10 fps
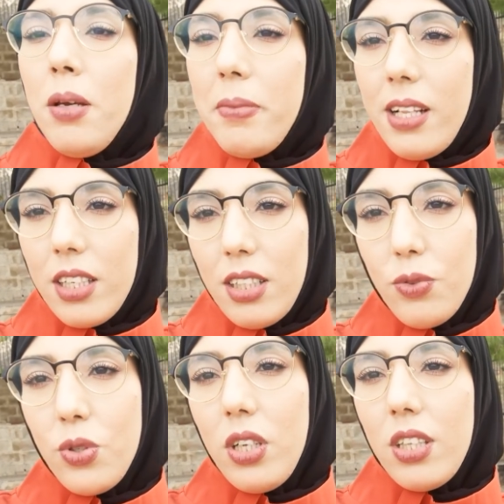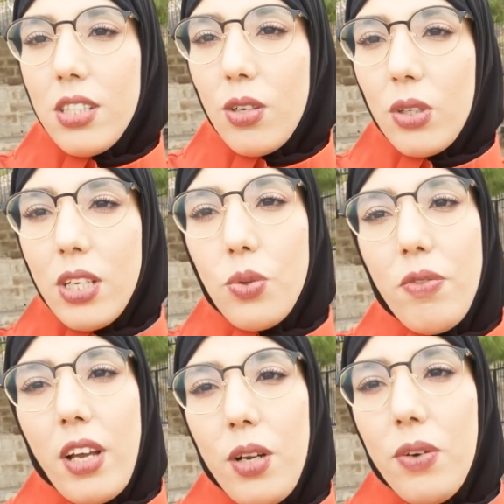البنات اللي كتعرفوا شنو هي ترسيرو دو لايسو
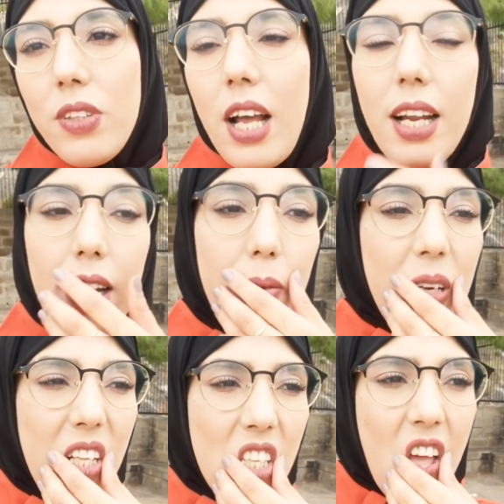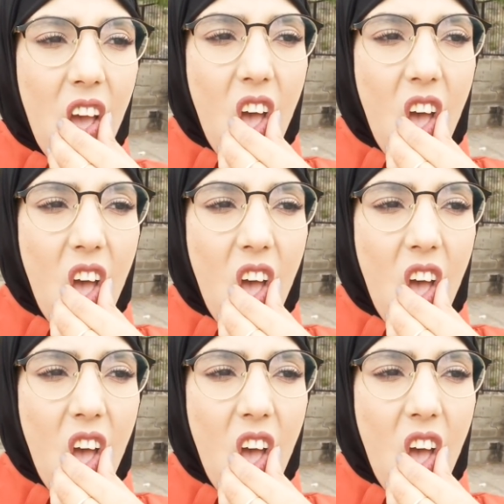عفاك خليوها في التعليق البنات